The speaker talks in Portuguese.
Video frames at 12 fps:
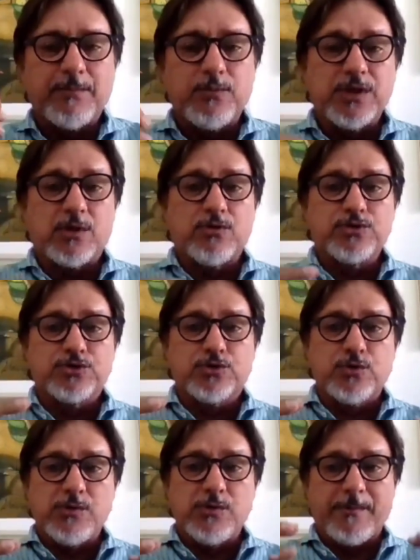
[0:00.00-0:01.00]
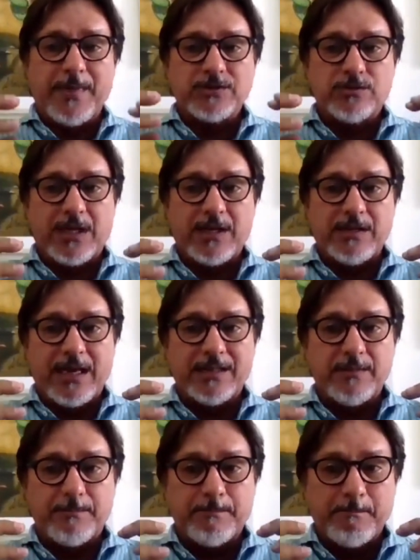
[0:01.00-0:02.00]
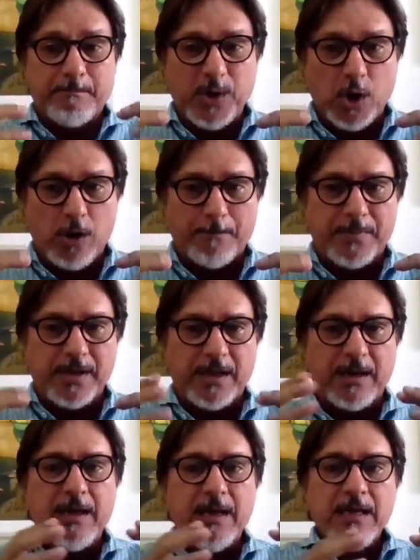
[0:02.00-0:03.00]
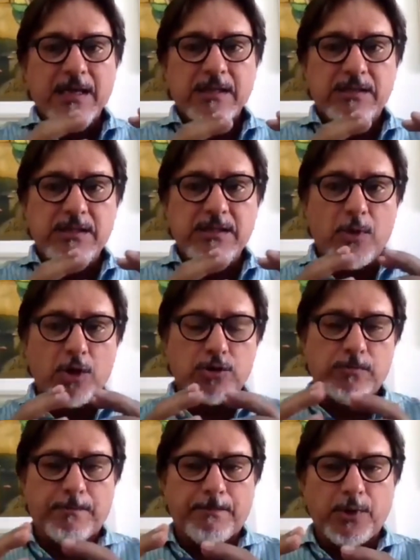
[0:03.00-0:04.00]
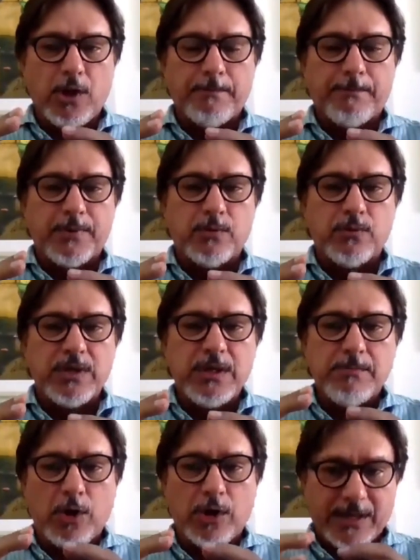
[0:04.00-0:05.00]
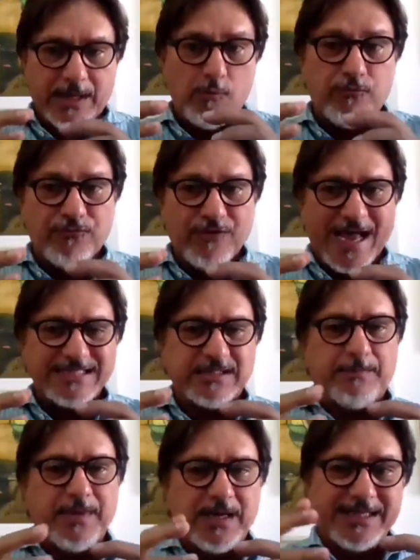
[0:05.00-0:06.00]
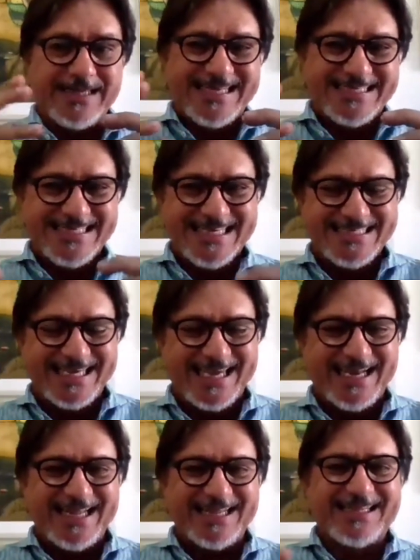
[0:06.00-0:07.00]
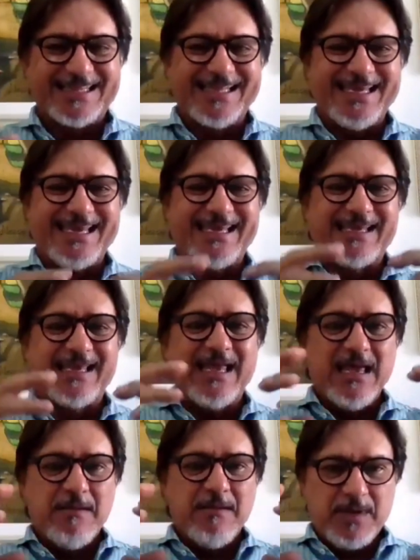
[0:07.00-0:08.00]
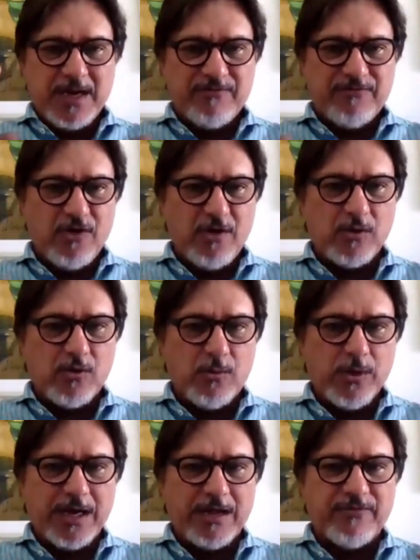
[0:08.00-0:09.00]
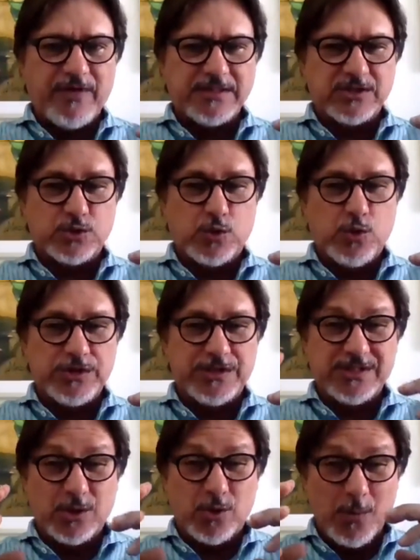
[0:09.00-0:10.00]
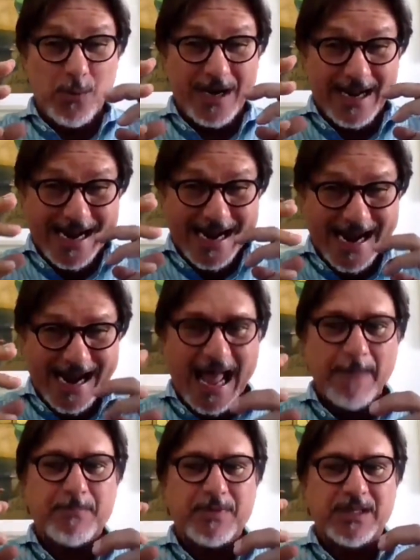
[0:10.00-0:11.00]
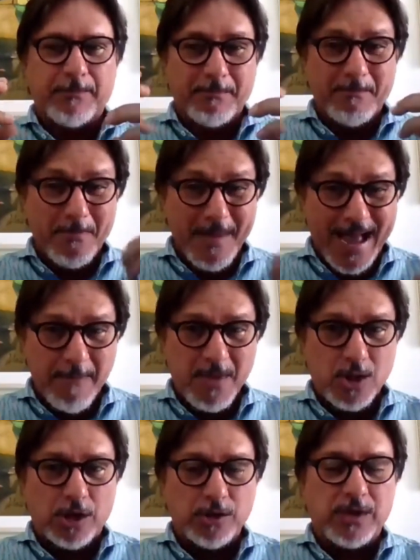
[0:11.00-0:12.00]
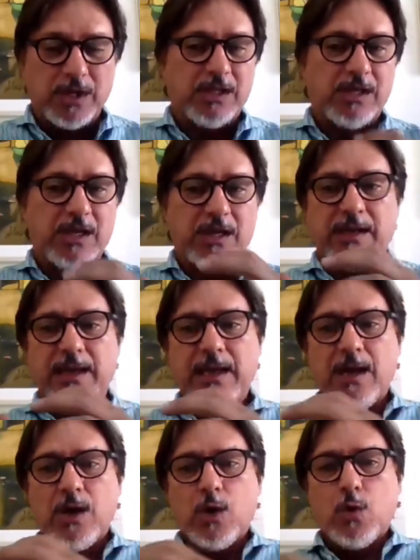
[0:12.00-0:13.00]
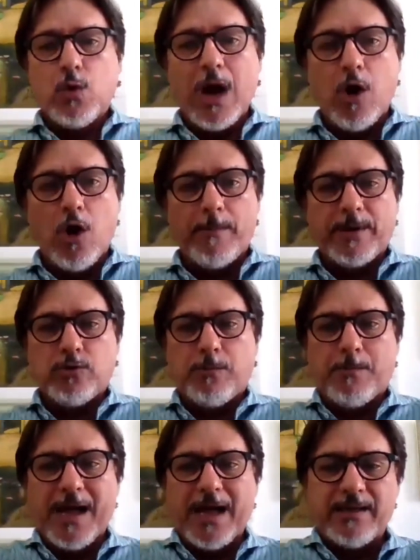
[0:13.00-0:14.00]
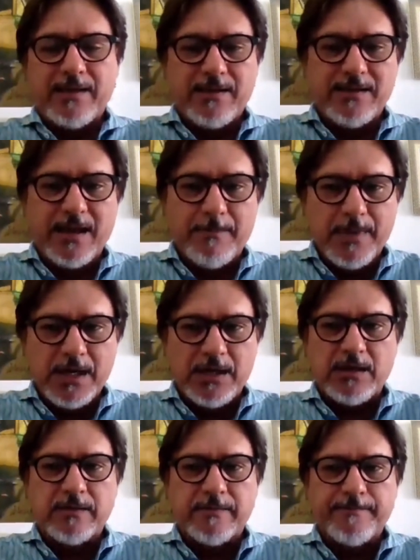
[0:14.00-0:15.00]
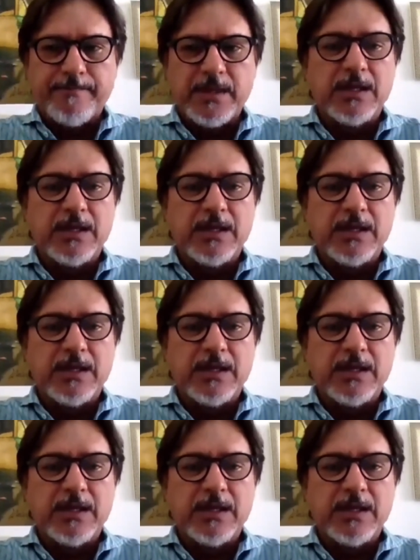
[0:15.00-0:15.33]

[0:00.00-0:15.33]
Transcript: poder construir uma personalidade própria, de modo próprio, embora ela o faça pela inteligência que ela tem, pela forma como ela faz as coisas e como ela capta, mais, melhor do que ninguém, a obra do pai e da mãe, e